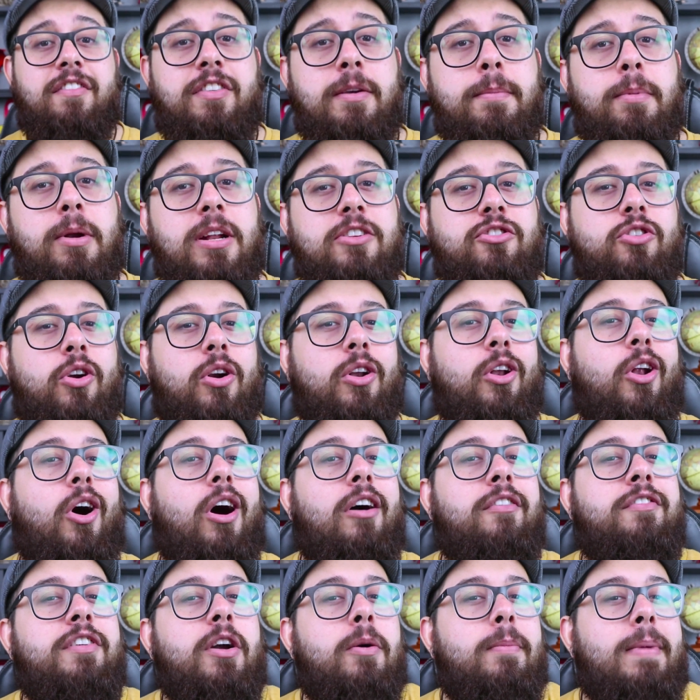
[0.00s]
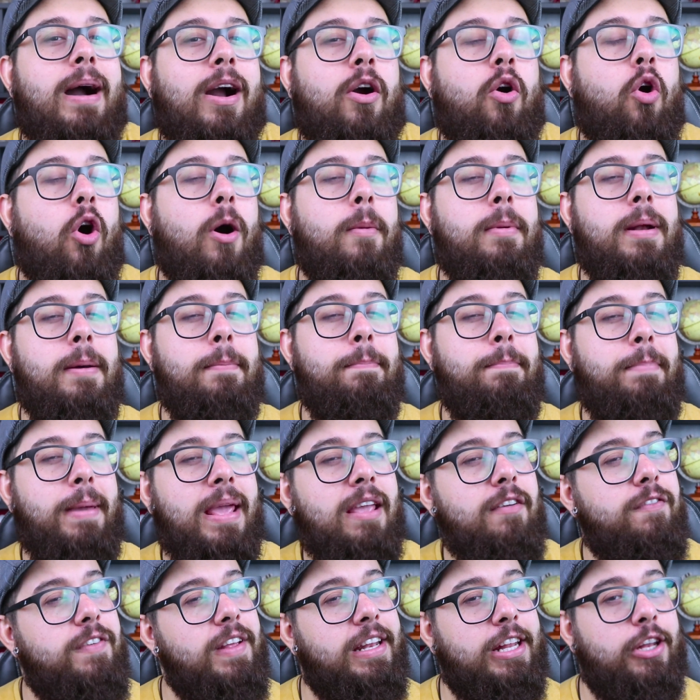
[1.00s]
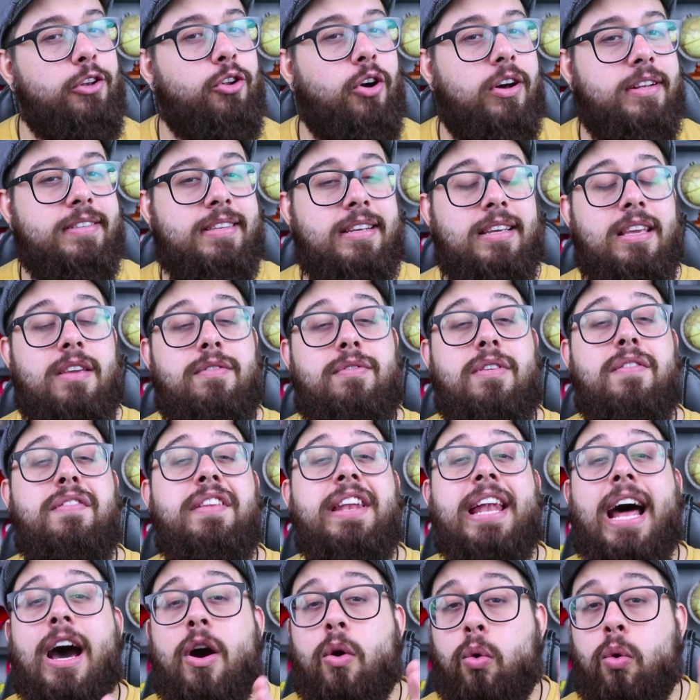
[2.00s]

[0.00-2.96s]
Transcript: víbora de Orlov é uma cobra bem venenosa que vive na